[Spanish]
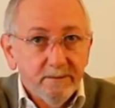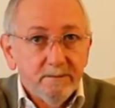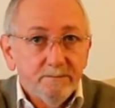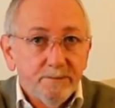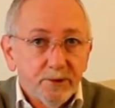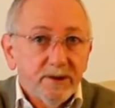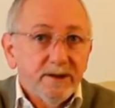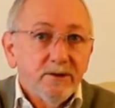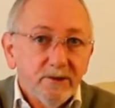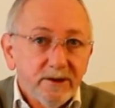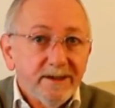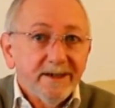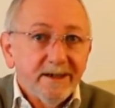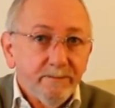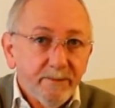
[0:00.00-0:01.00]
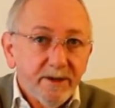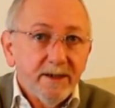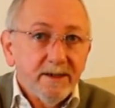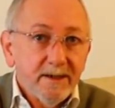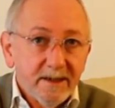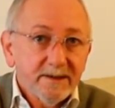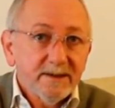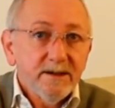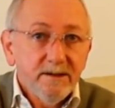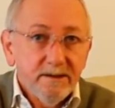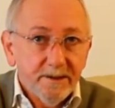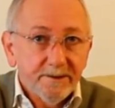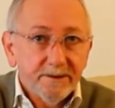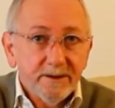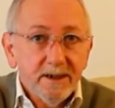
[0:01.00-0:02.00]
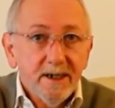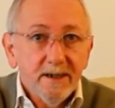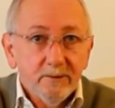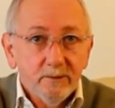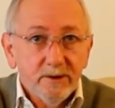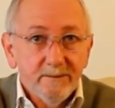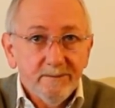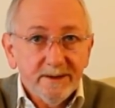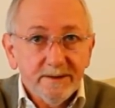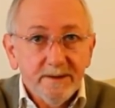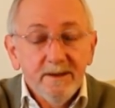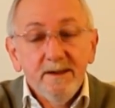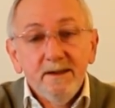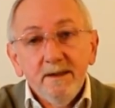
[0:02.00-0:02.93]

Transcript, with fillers: porque no tienes que esperar en la cinta, retirarlo y demás.